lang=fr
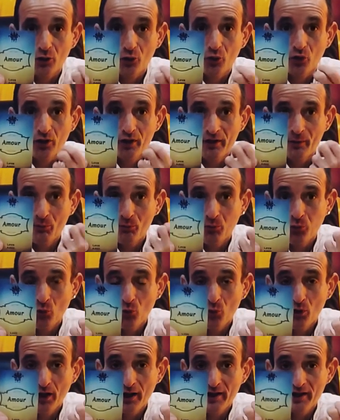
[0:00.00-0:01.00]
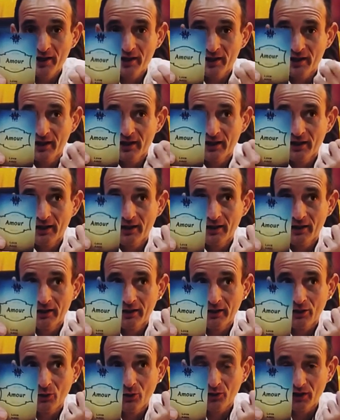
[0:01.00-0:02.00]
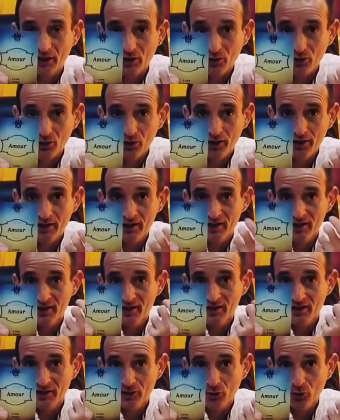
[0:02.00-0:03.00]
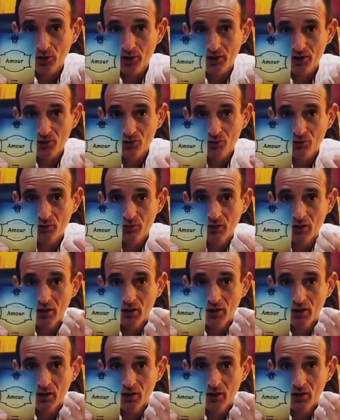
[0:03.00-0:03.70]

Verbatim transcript: Donc, pour moi, il y a des côtés cœur, il y a des interrogations.